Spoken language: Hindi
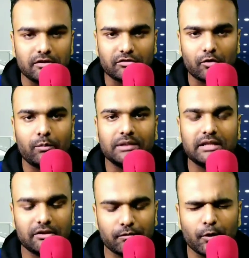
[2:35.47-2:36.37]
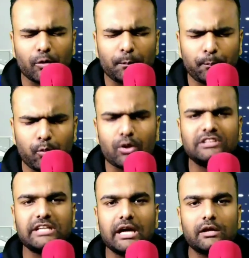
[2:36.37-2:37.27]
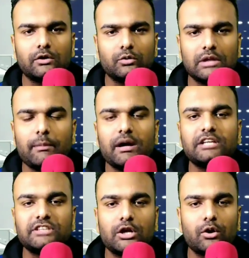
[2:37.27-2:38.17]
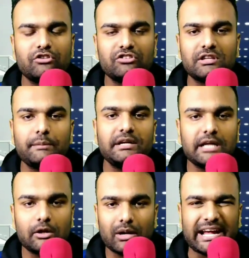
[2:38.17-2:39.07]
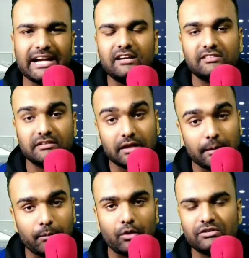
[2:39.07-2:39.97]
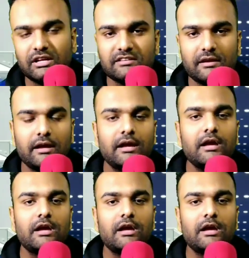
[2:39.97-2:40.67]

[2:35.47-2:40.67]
ज़रूर बताना इस वीडियो को पूरा शेयर कर दो दबा के शेयर करो जितने भी टेन और हेटर्स के तक ये पहुंचना चाहिए